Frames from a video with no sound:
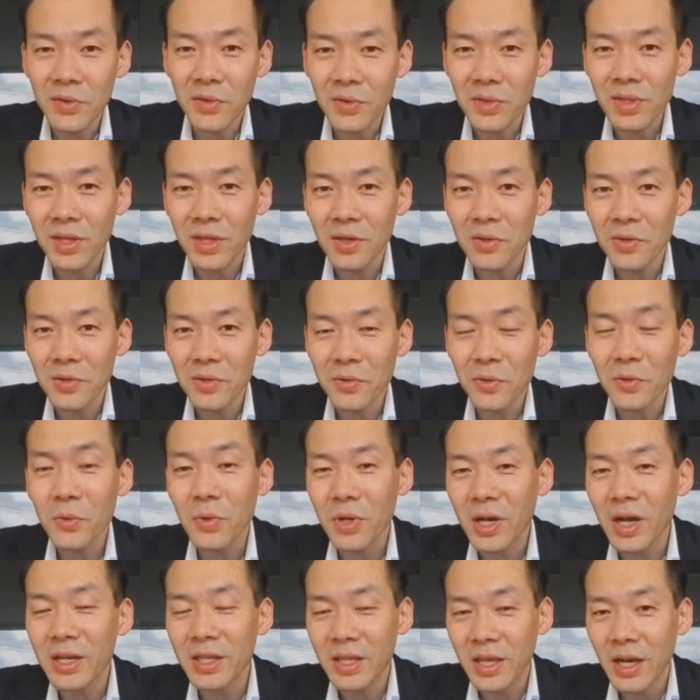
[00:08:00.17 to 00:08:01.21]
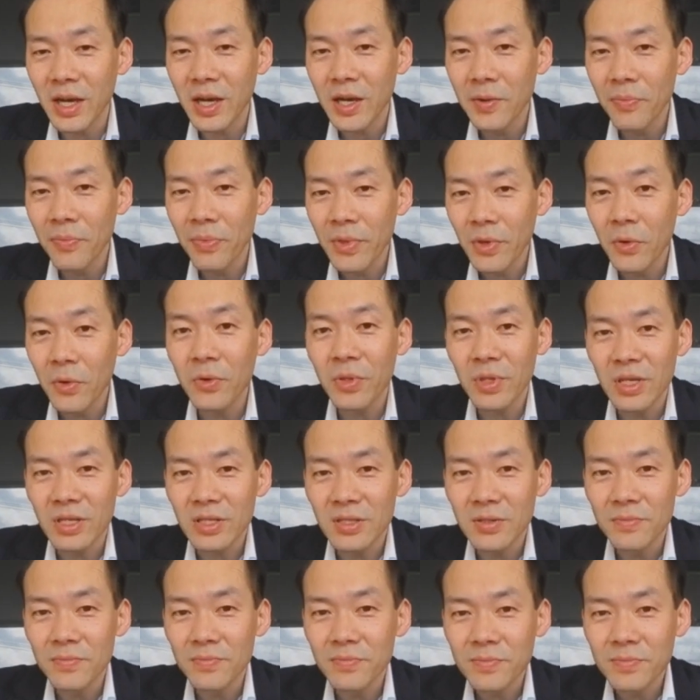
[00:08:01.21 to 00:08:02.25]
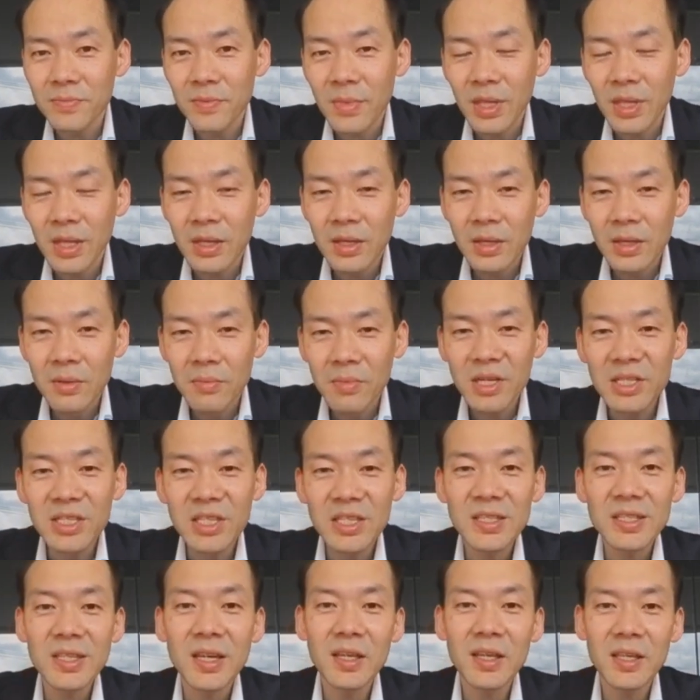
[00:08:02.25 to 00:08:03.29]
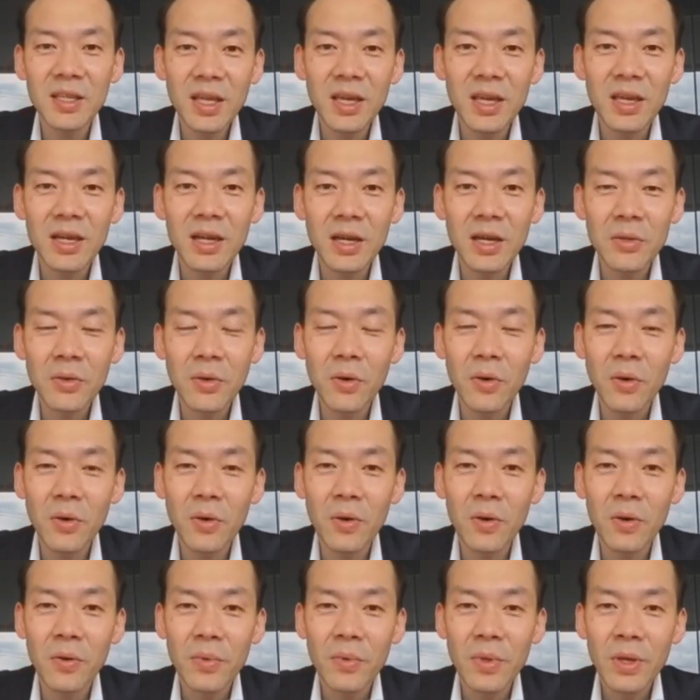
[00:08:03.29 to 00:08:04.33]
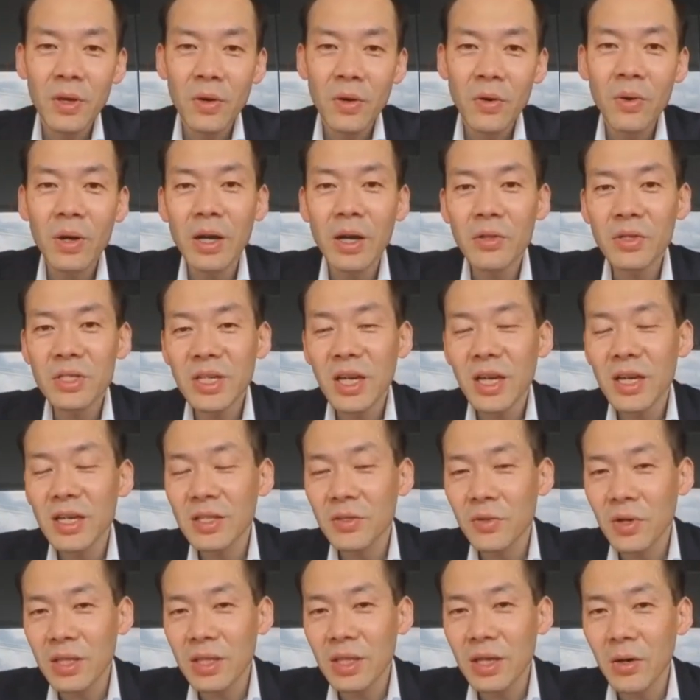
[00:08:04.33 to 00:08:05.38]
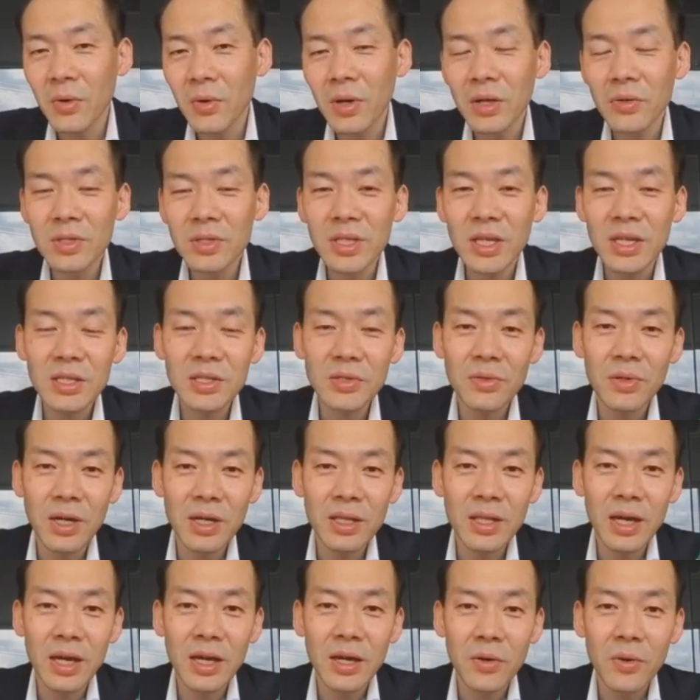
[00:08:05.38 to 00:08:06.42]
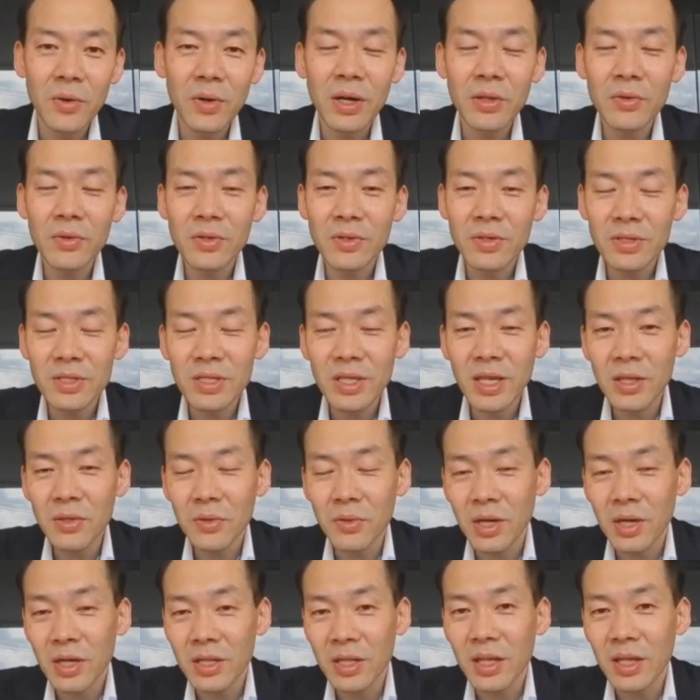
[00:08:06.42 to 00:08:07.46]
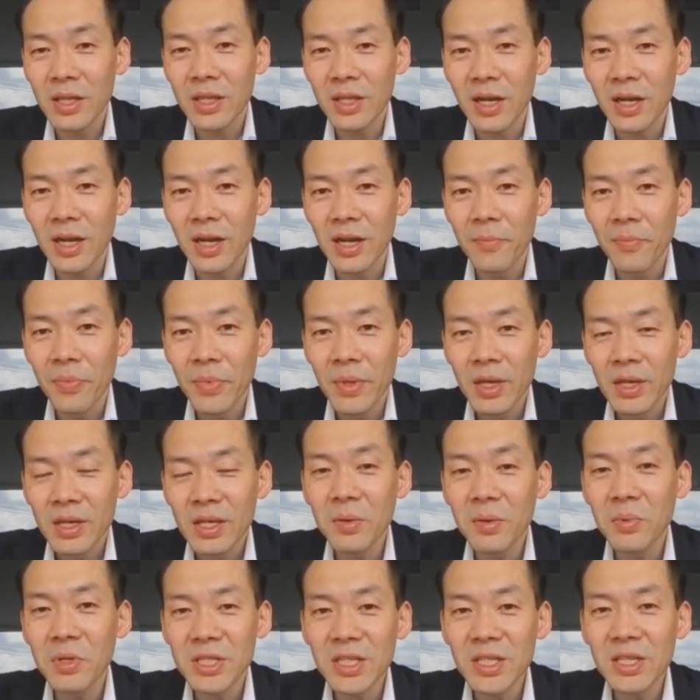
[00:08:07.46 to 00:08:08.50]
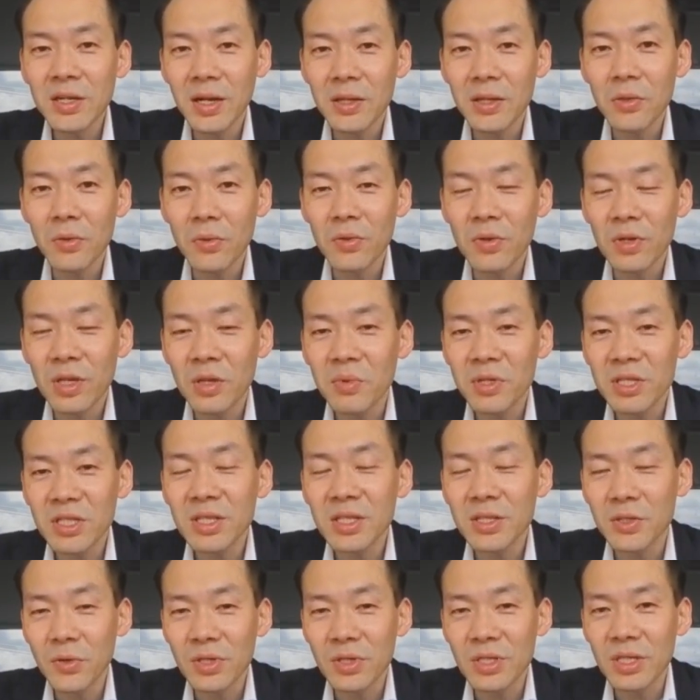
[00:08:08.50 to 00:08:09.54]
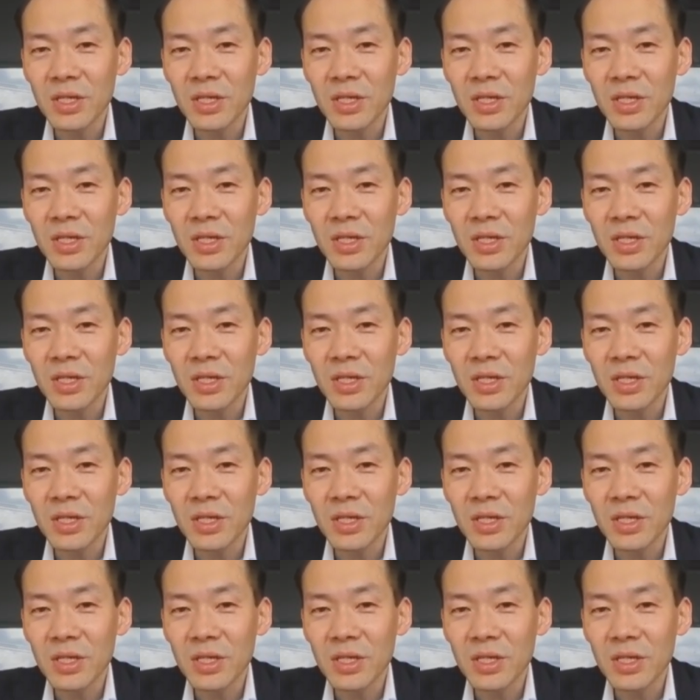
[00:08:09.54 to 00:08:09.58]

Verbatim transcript: ていうことを書いた本です。実際にね、他の社員の方、他の選手の方、他の生徒の方だったら、厳しい監督、厳しい上司、